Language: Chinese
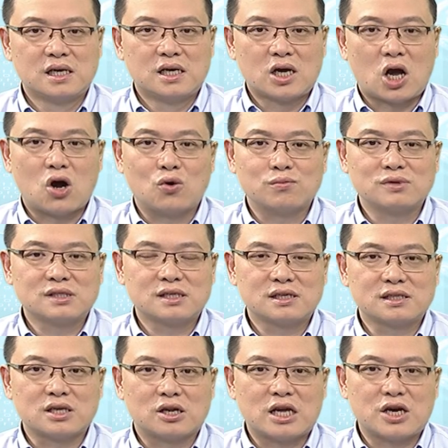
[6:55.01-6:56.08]
好，我们这个
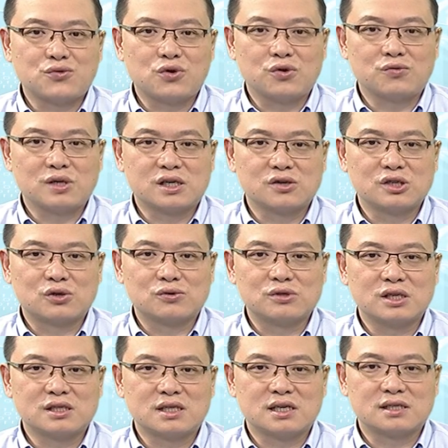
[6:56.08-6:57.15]
小单元为各位同
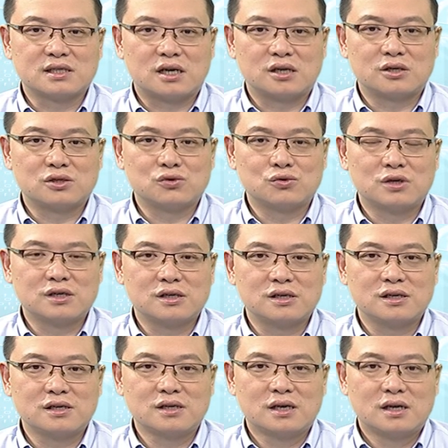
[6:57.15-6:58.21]
学介绍了如
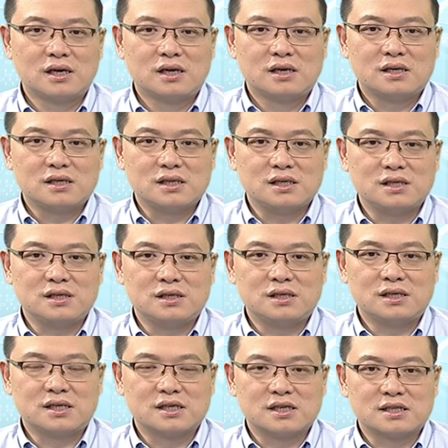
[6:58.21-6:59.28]
何
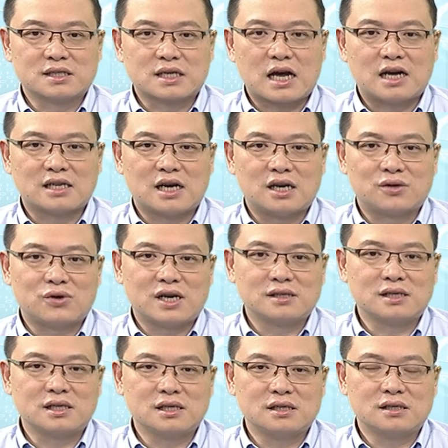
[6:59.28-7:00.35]
以一个 Scada 软
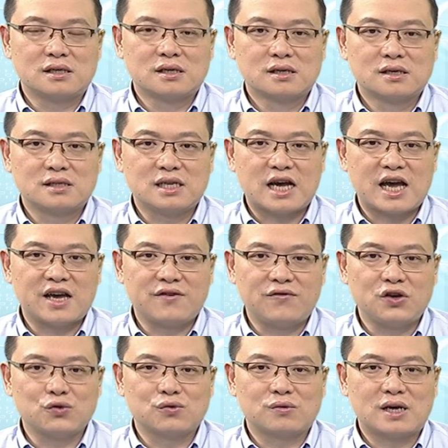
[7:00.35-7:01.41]
体 D I
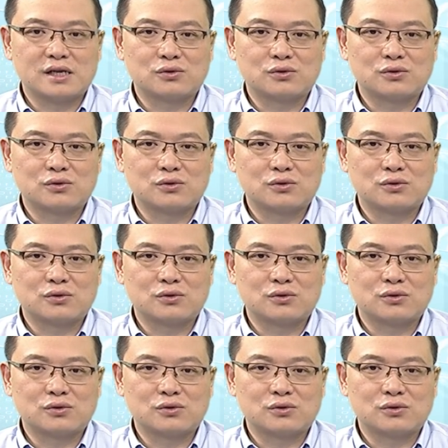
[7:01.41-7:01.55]
View 来